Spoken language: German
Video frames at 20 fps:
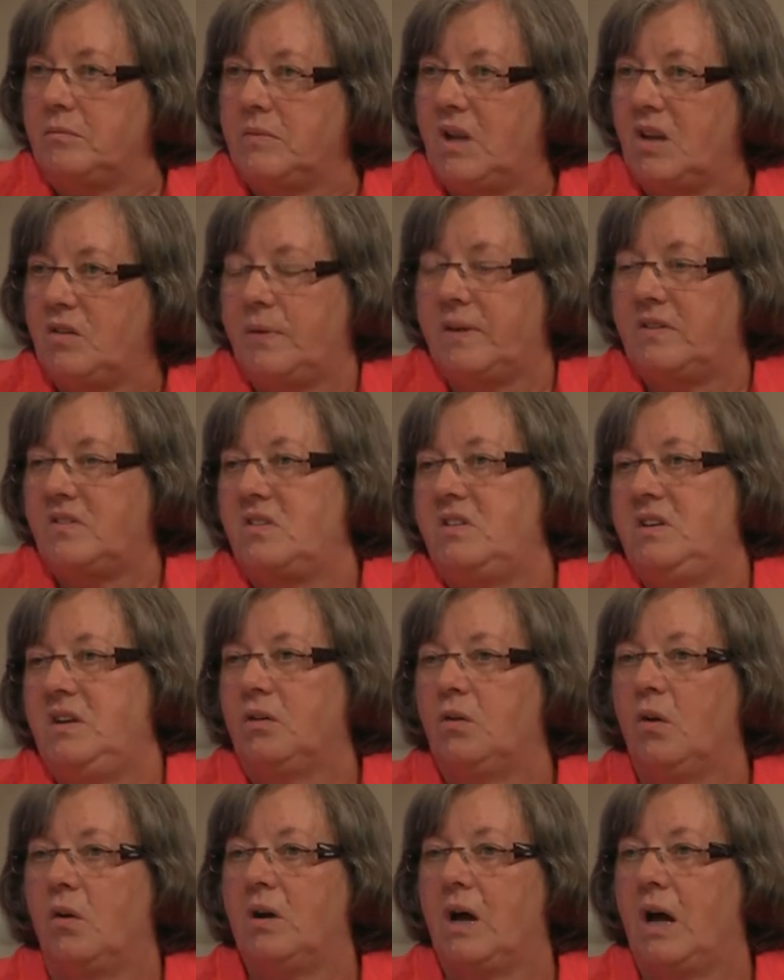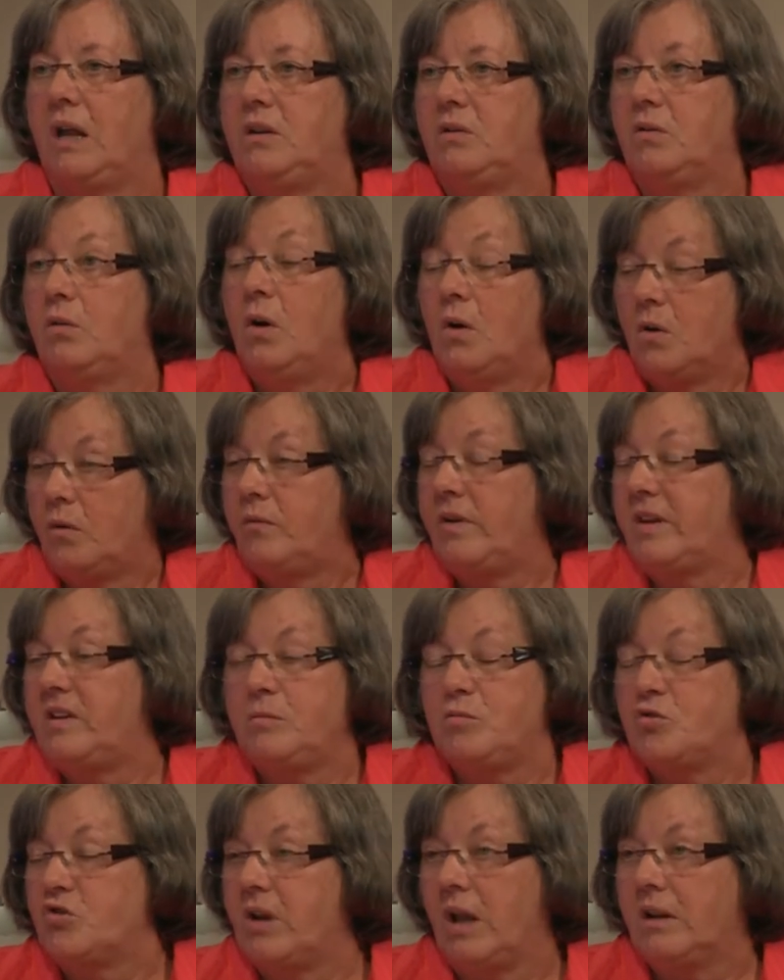das was ich hier noch kannte und was
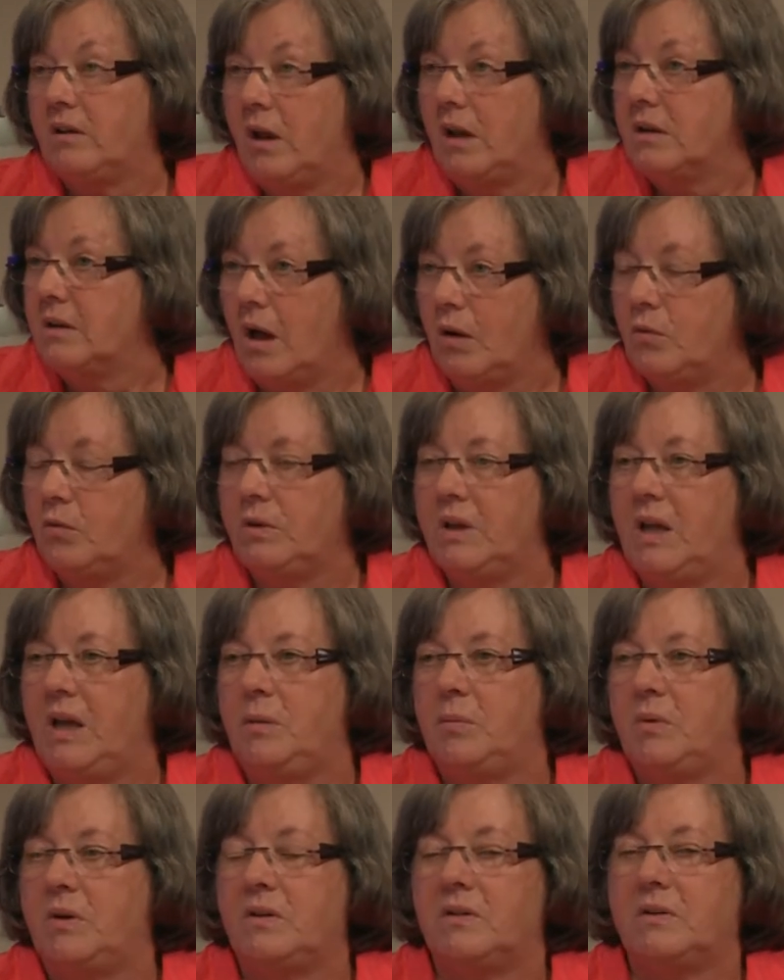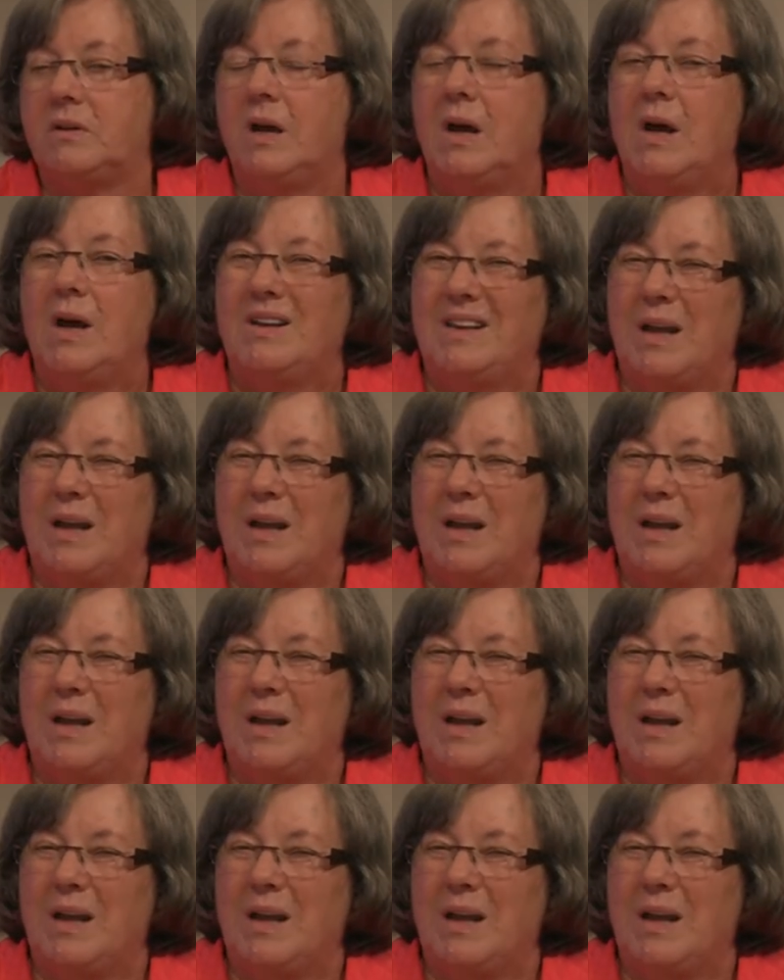im Stadtrat gang und gäbe ist. Mhm.